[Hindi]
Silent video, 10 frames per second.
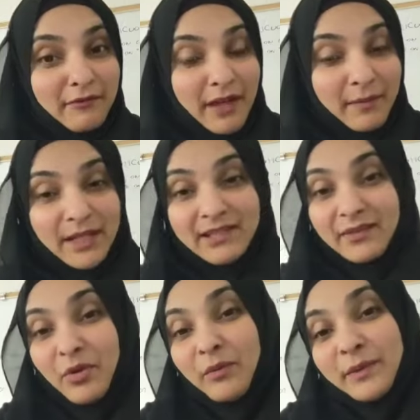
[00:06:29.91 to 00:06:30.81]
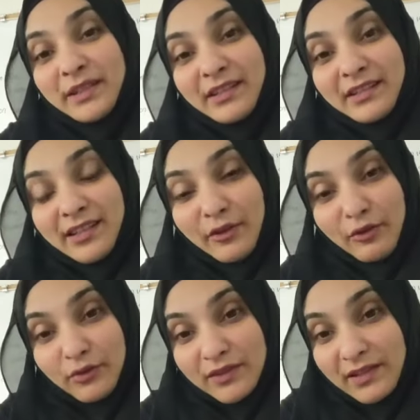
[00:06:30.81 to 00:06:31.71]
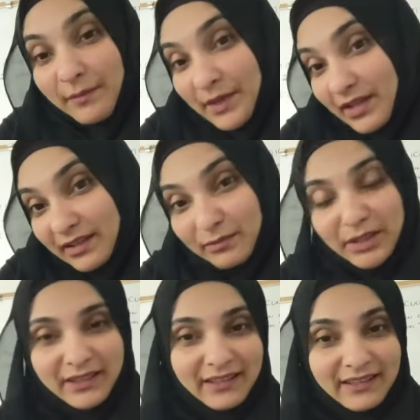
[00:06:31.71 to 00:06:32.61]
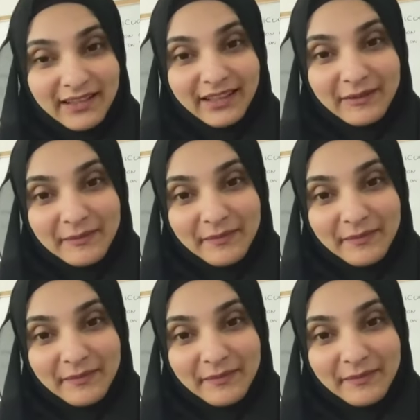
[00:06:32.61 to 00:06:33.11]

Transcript: फैमिली से मोहब्बत करती है और उन सब की खिदमत करती है